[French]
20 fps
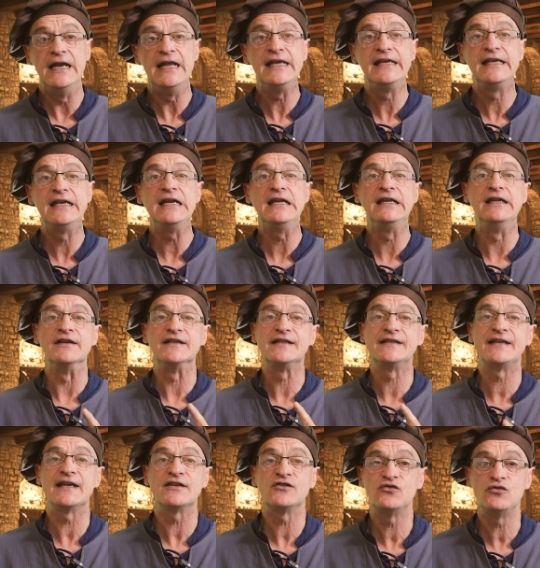Les guildes
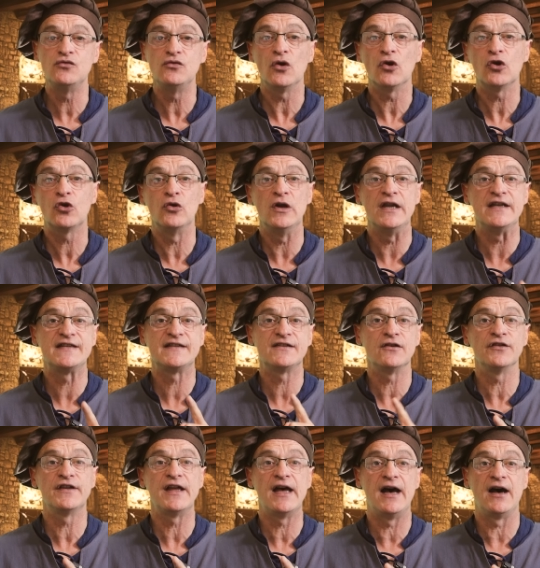s'assurent que les
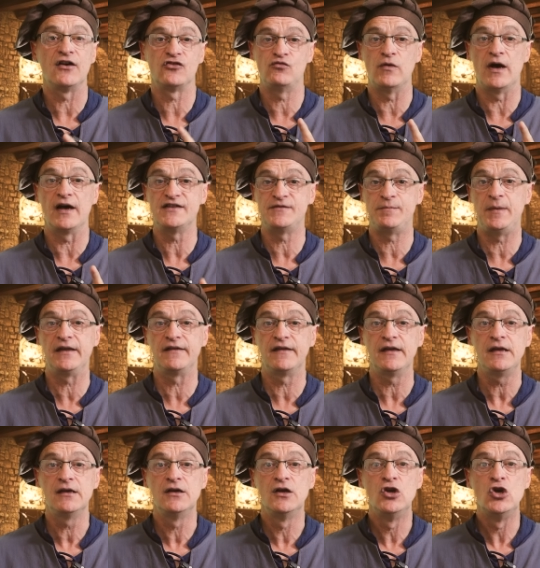standards soient
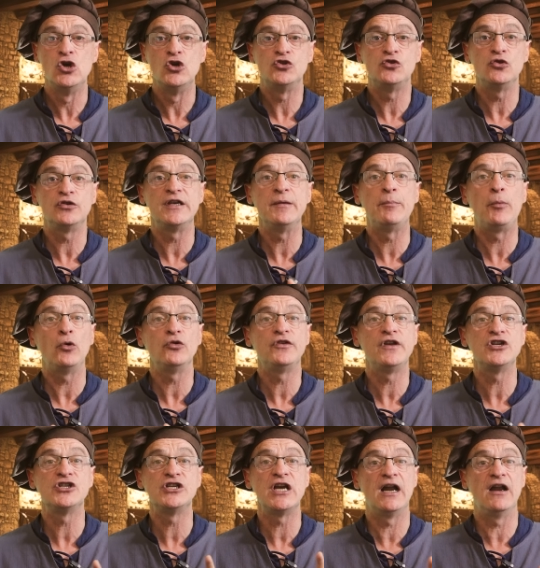respectés, ce qui
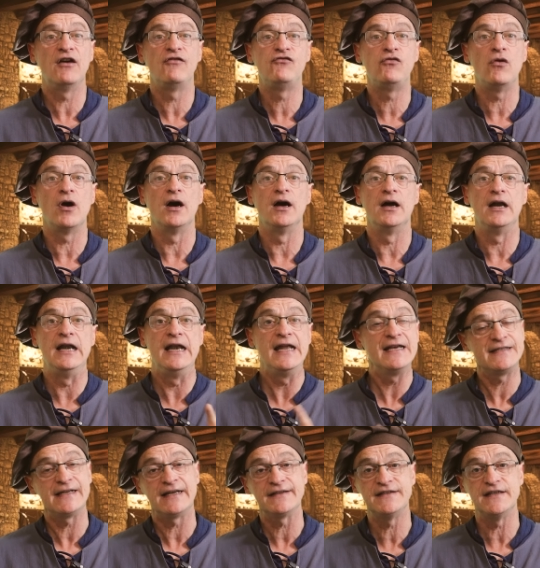protégeait à la fois
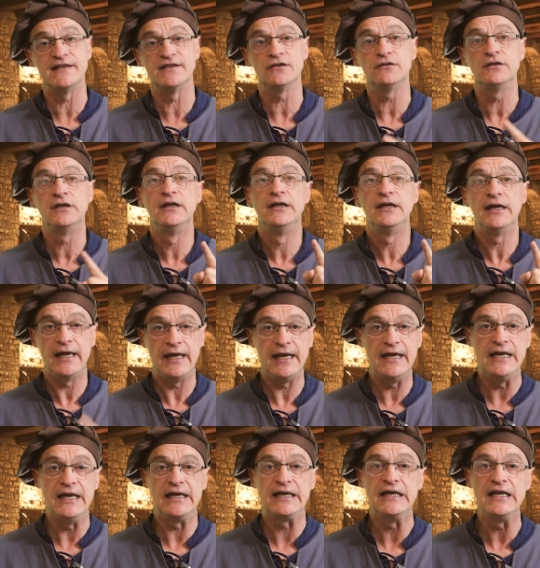les artisans
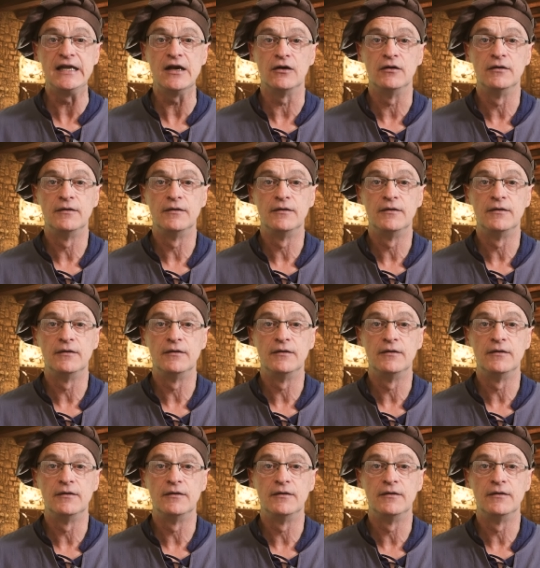et les clients.